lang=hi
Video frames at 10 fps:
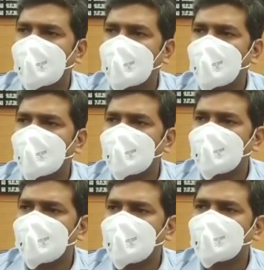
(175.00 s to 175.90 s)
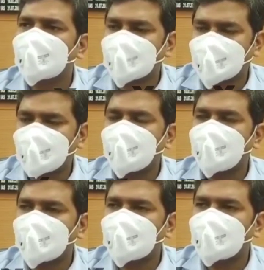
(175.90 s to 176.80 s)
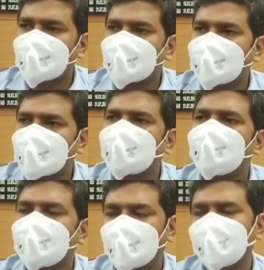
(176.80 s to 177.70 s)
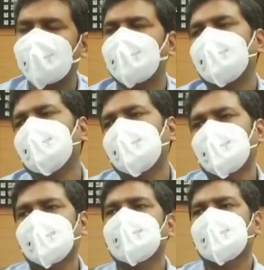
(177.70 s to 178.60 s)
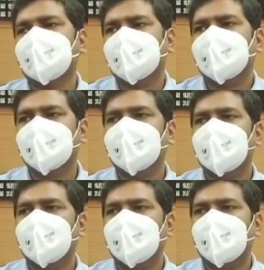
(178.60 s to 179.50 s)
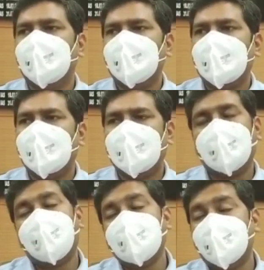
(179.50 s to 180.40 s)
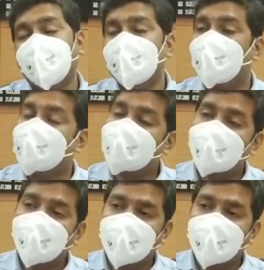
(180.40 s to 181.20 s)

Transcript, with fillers: जो नए नए तकनीक के जो उसमें इक्विपमेंट्स लगे हैं वो हैं होंगे उतने के हाँ फि, फि, फिजिकल